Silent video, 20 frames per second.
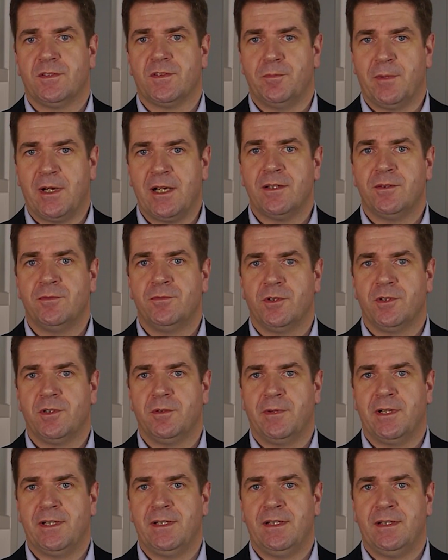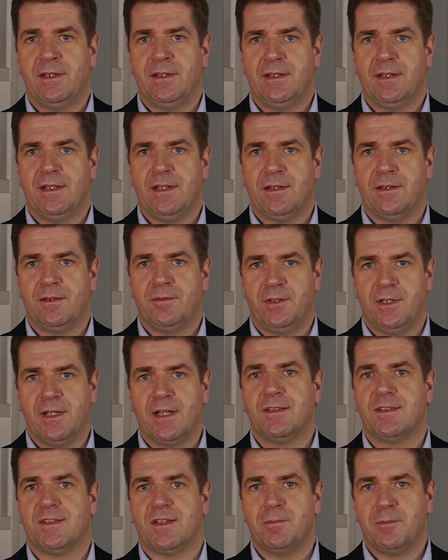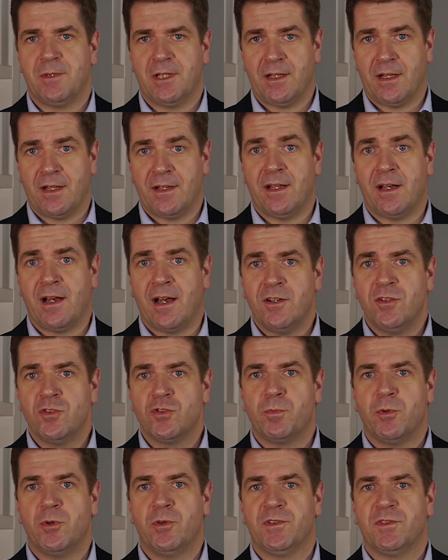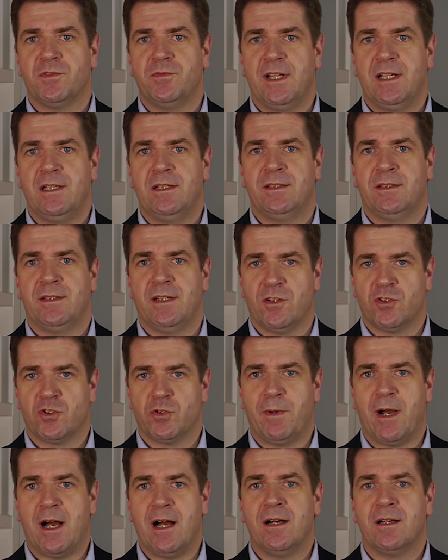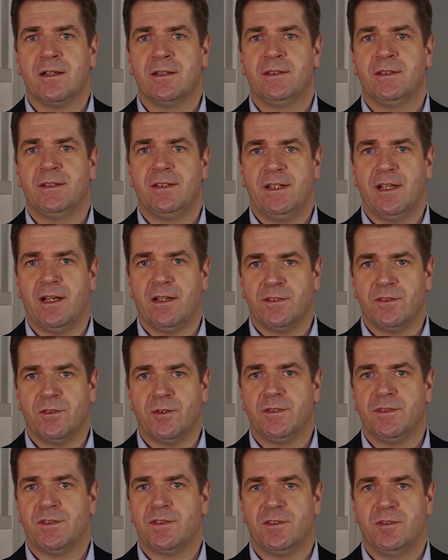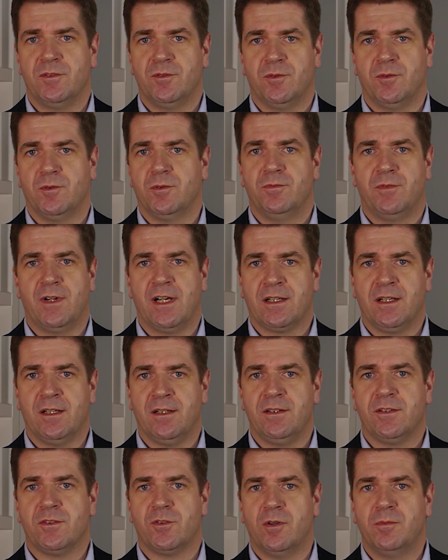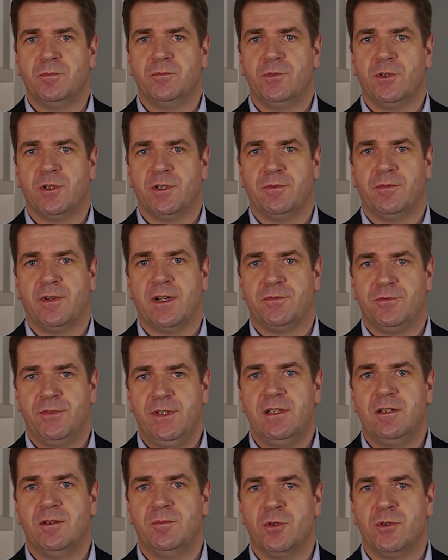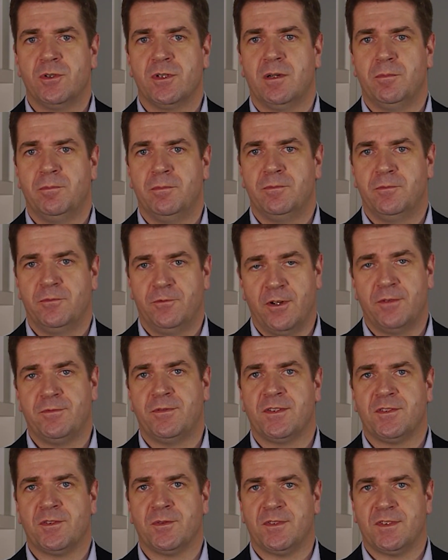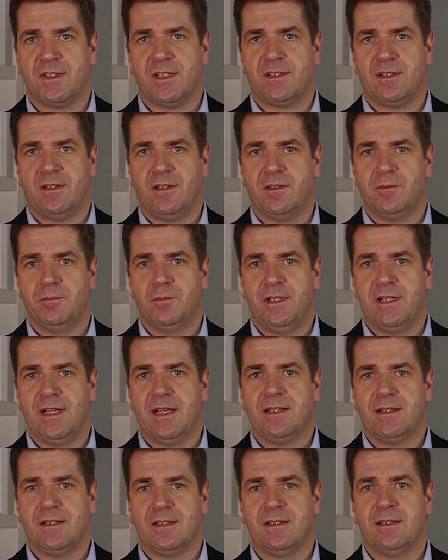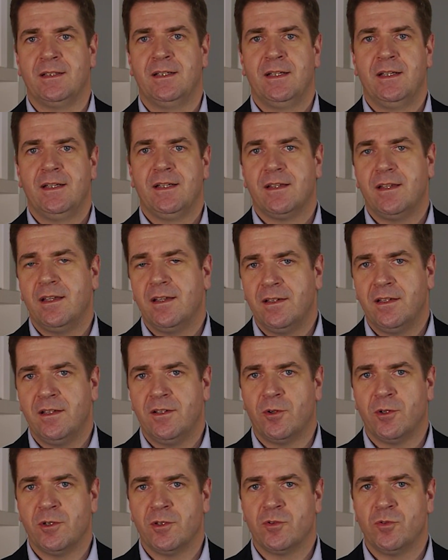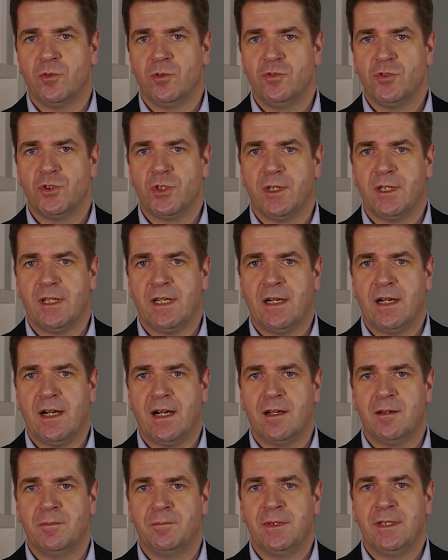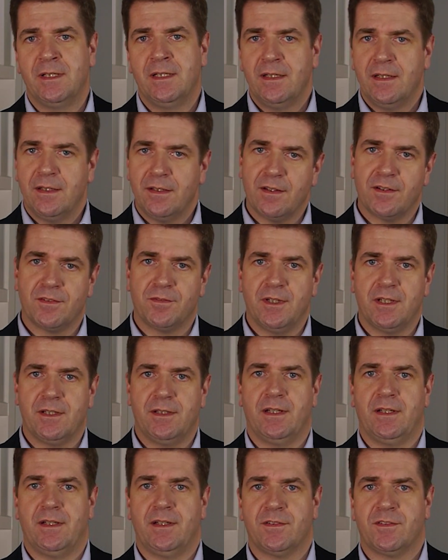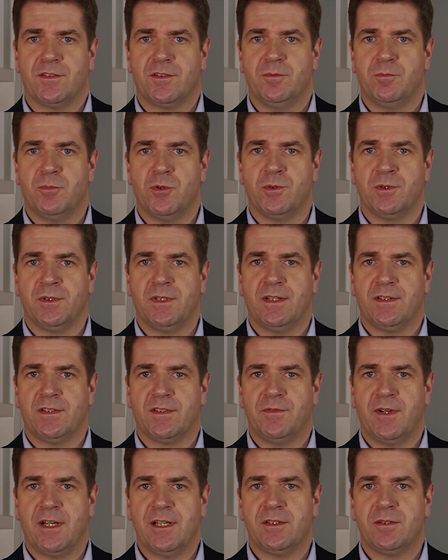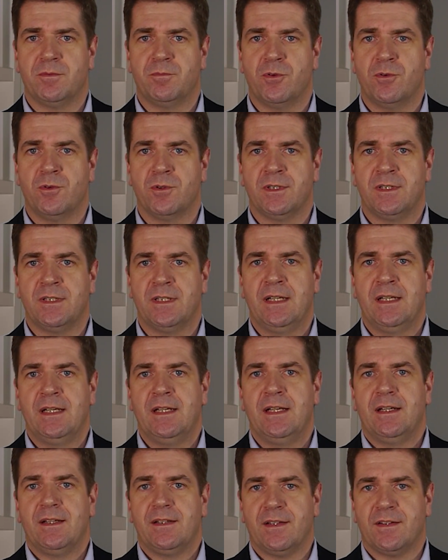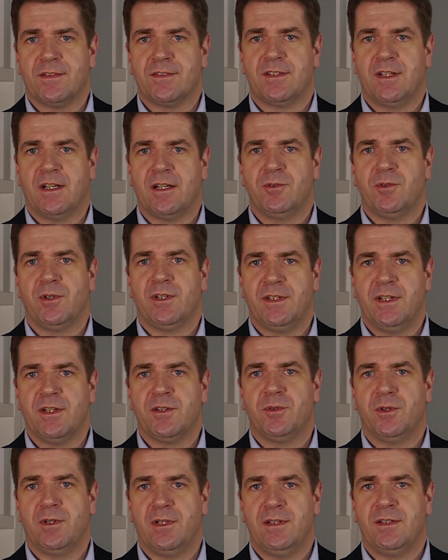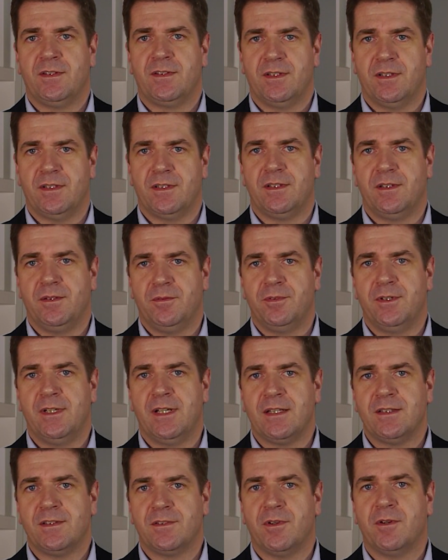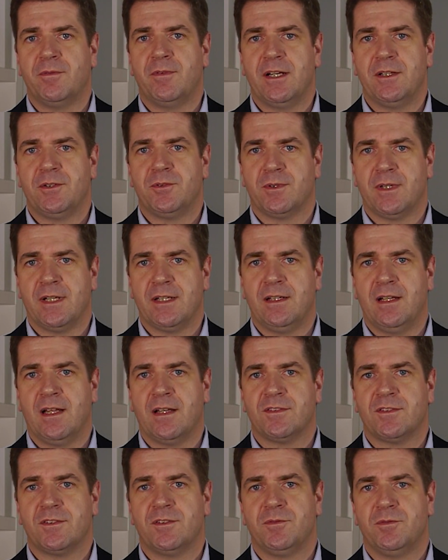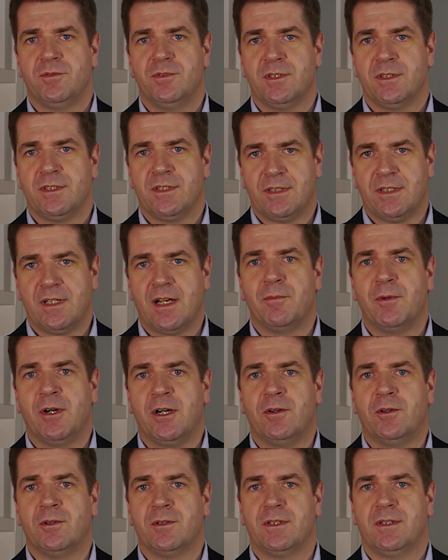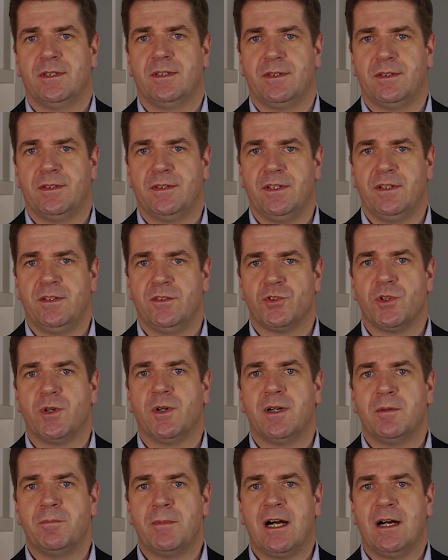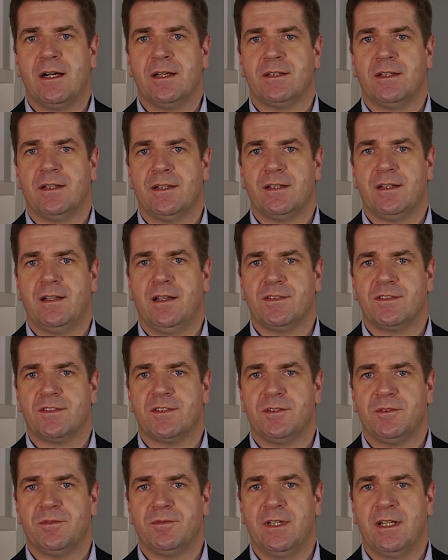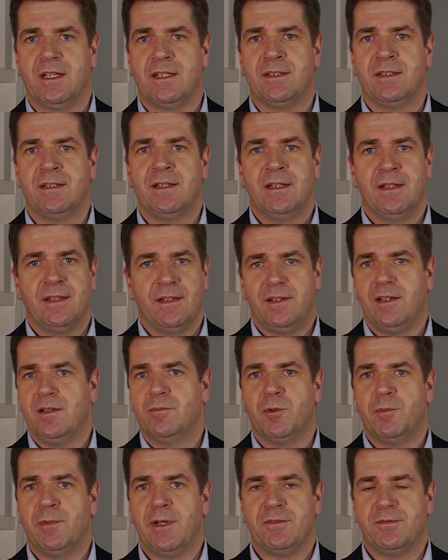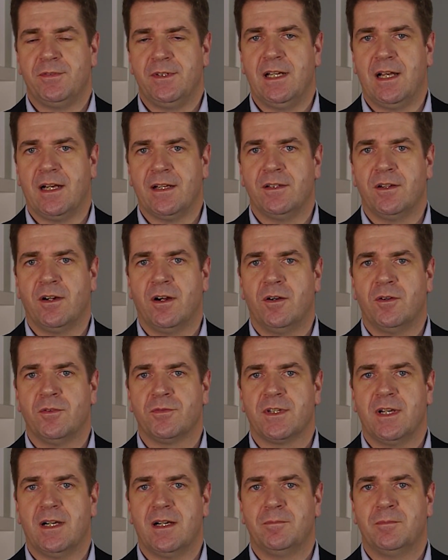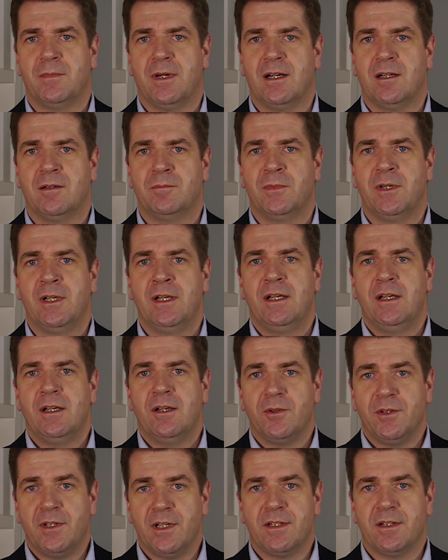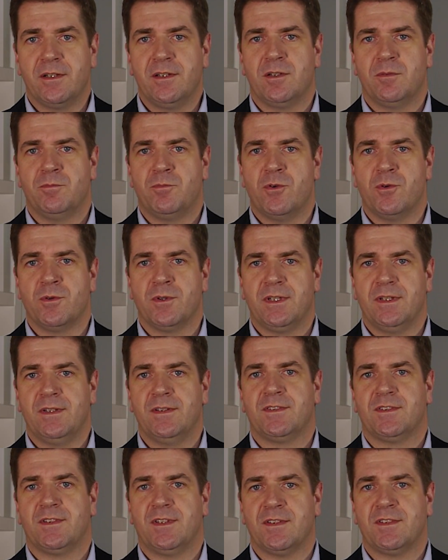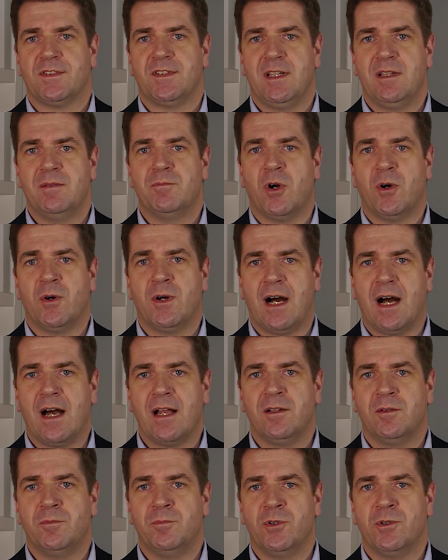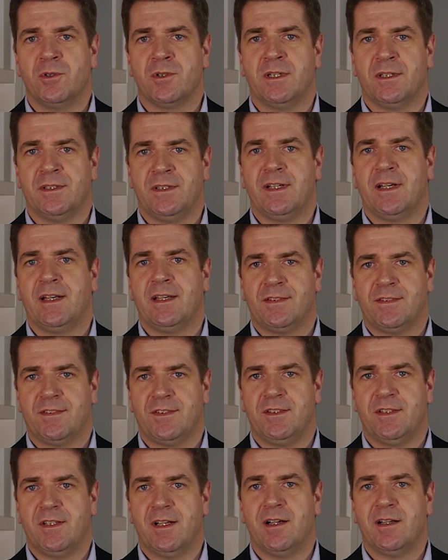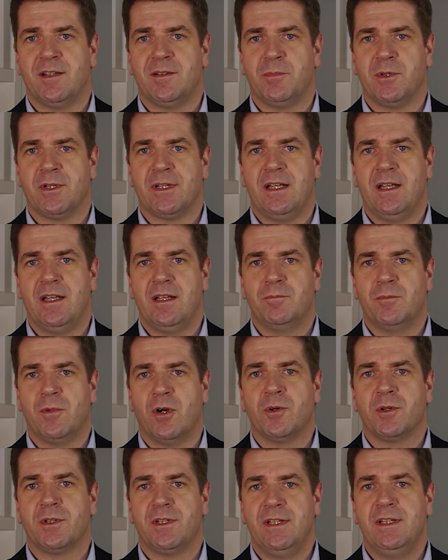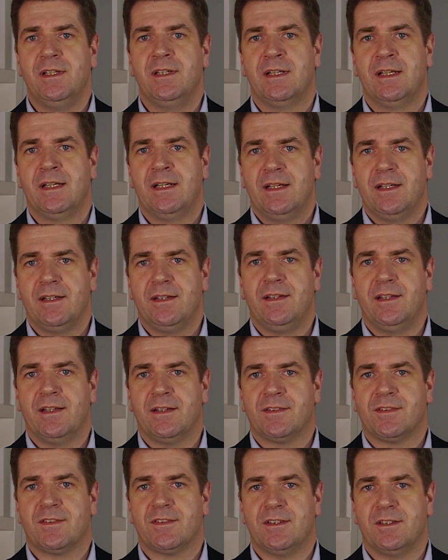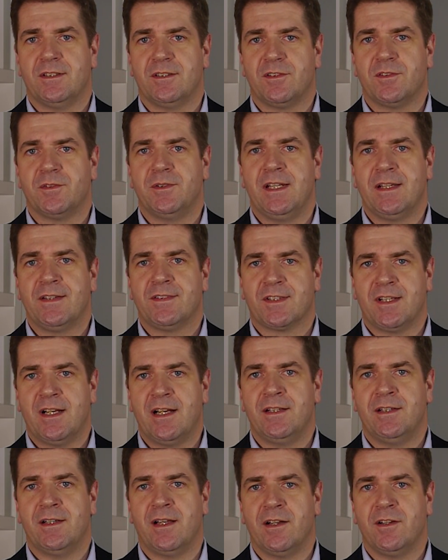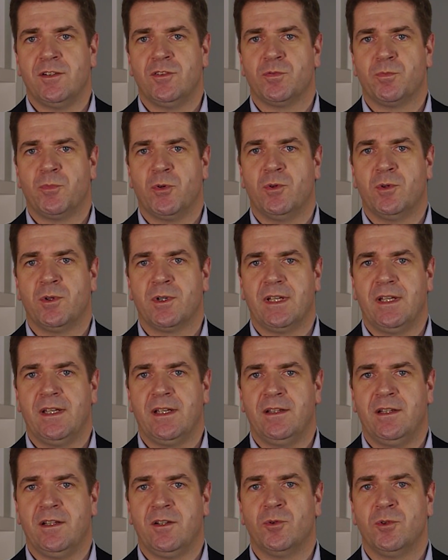Zum einen würde man den Finanzämtern eine Einspruchswelle ersparen, die ansonsten unweigerlich kommen würde, weil viele Bürger verfassungsrechtliche Bedenken gegen die neue Grundsteuer haben. Das wäre der erste Punkt. Der zweite Punkt, dass dadurch natürlich äh, die Finanzverwaltung entlastet wird, aber auch äh, die Steuerberater entlastet werden, die im Moment viele andere Aufgaben haben. Und der dritte Punkt ist, dass eben auch alle Bürger die Rechtssicherheit bekämen, auch die, die jetzt äh, zunächst keinen Einspruch gegen die